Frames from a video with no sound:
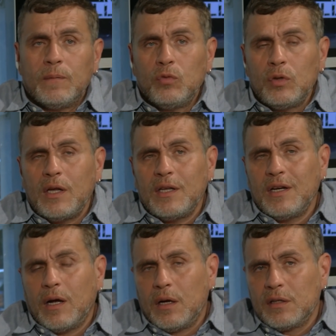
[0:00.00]
Bunlardan
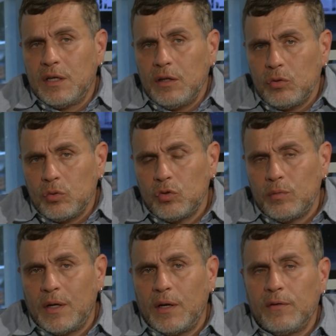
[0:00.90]
halkarı
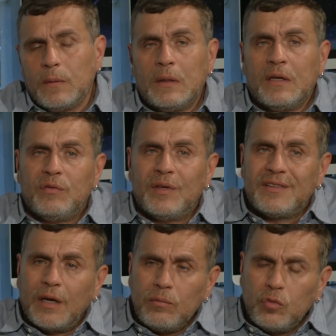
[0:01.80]
tutulmalar ve
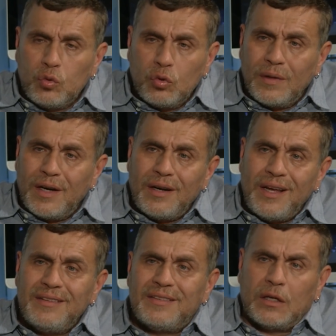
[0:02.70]
tam tutulmalar
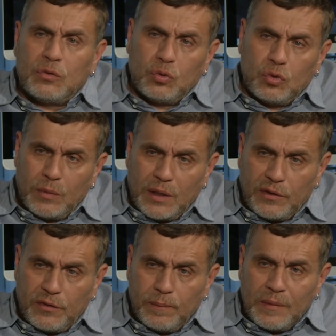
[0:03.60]
en sert
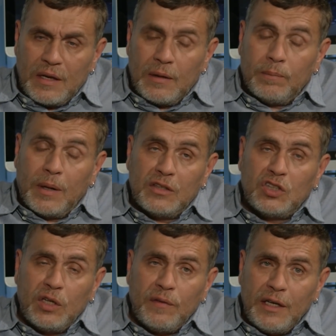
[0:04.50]
tutulmalar.
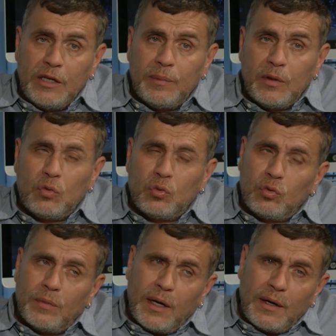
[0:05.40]
Palçalı ve hibrit
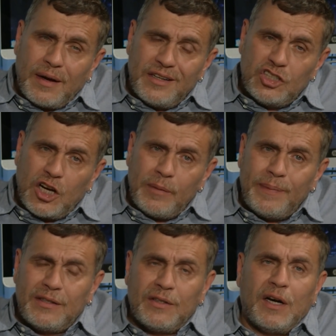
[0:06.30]
tutulmalar acayip
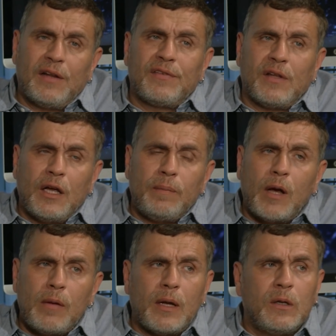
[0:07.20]
etkilere sahip
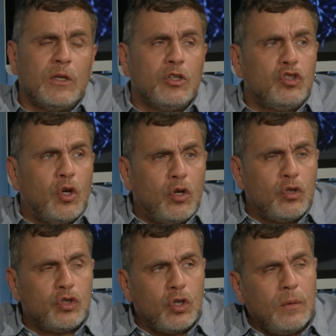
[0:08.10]
ama şöyle
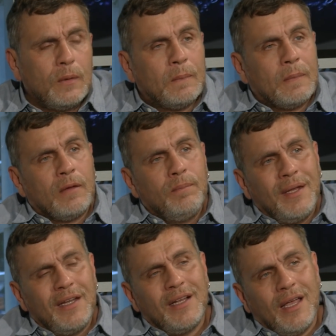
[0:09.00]
düşün.
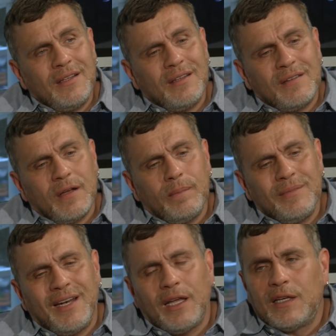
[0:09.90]
Birinde etki tam
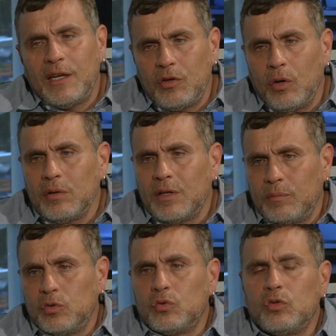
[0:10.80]
direkt geliyor
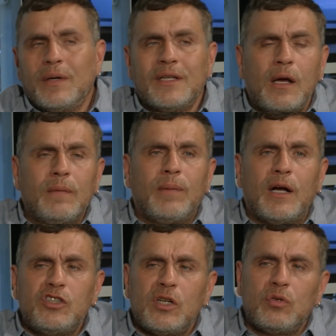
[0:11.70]
tam tutulmada.
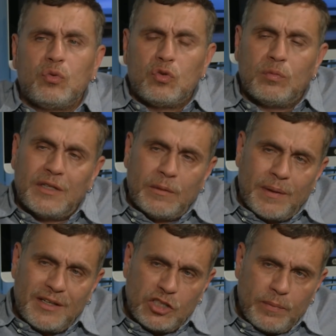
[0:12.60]
Palçalı tutulmada
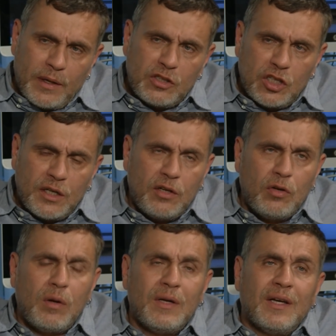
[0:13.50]
parça parça geliyor.